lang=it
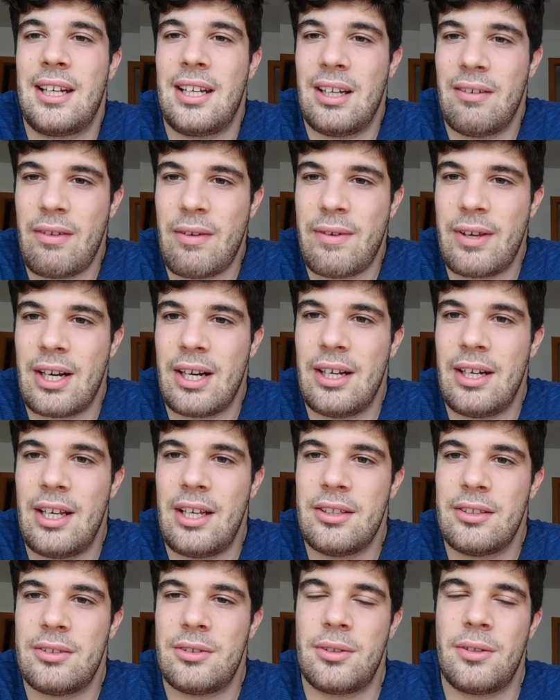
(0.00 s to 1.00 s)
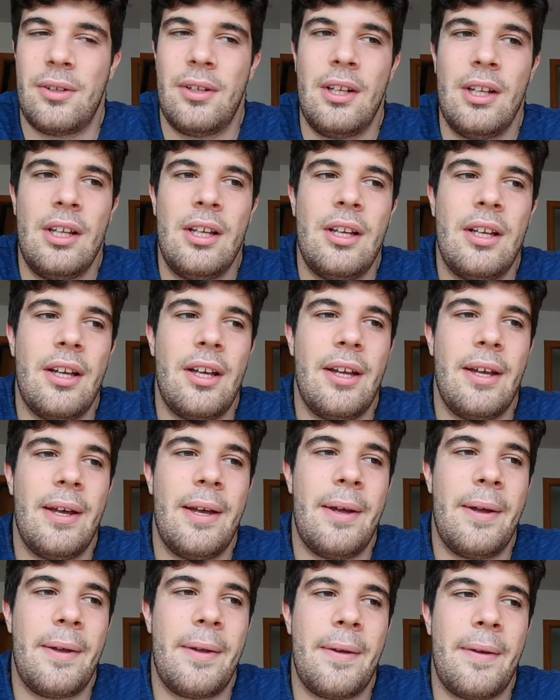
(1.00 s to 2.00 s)
a vivere all'estero.
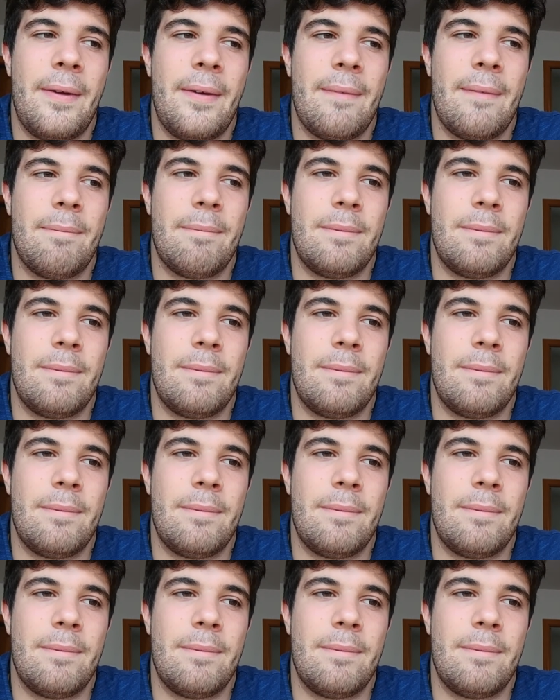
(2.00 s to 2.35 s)
Eh,